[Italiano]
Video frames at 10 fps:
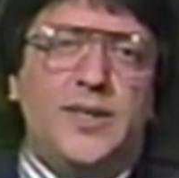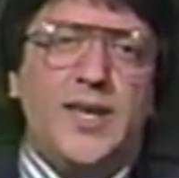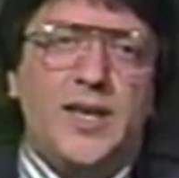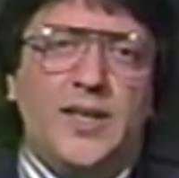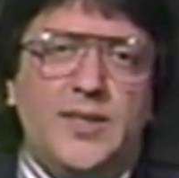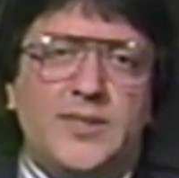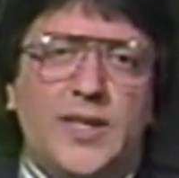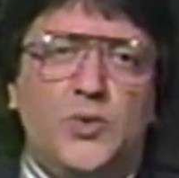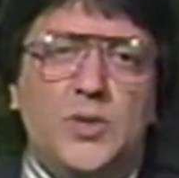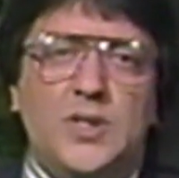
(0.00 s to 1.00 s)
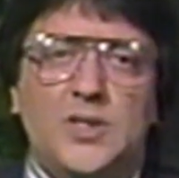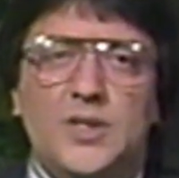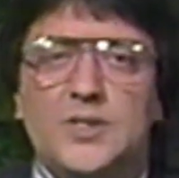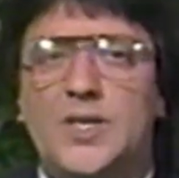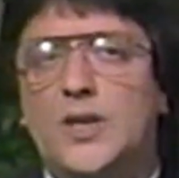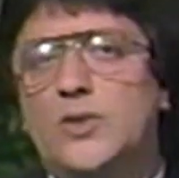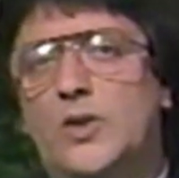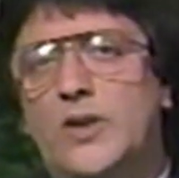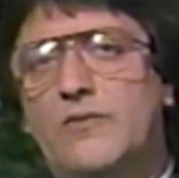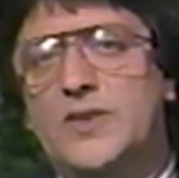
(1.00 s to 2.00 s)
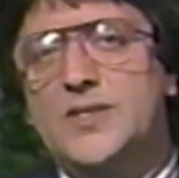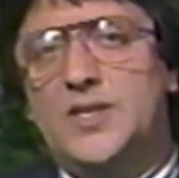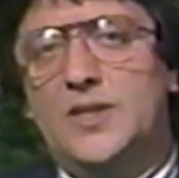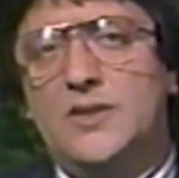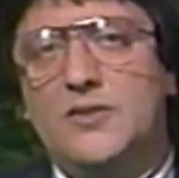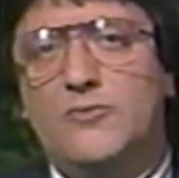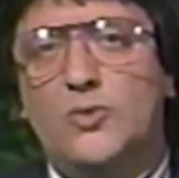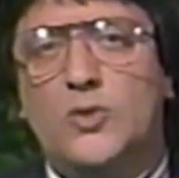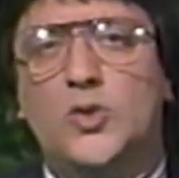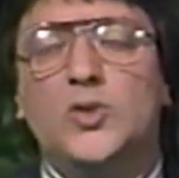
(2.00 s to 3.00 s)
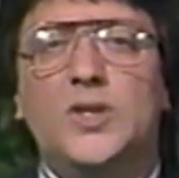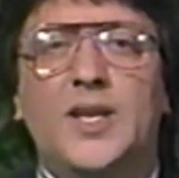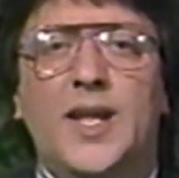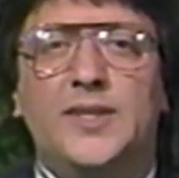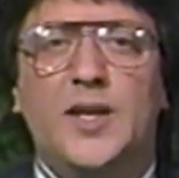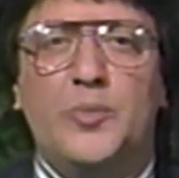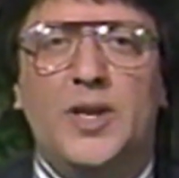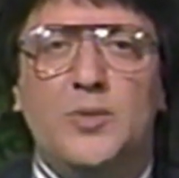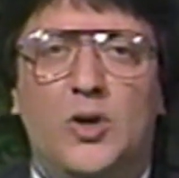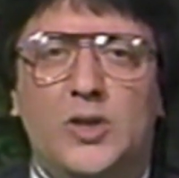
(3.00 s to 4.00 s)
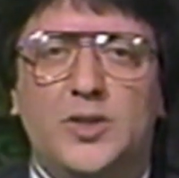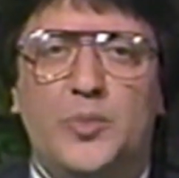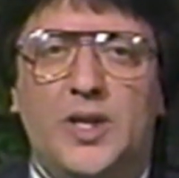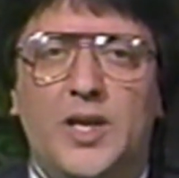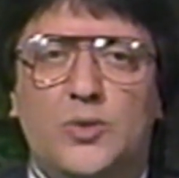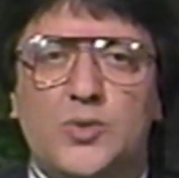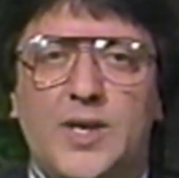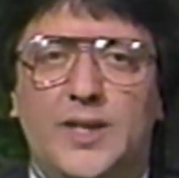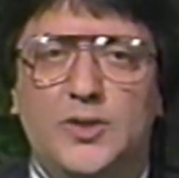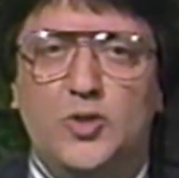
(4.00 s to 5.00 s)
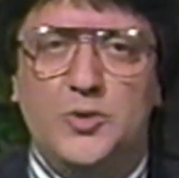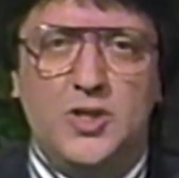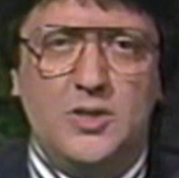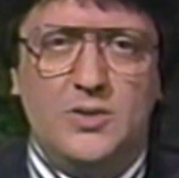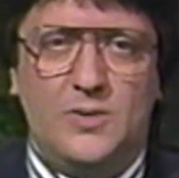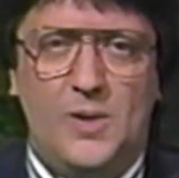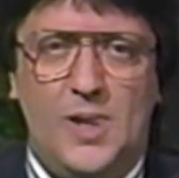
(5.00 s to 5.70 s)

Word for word: italiani negli Stati Uniti, Sacco e Vanzetti, furono condannati alla pena di morte perché accusati di omicidio.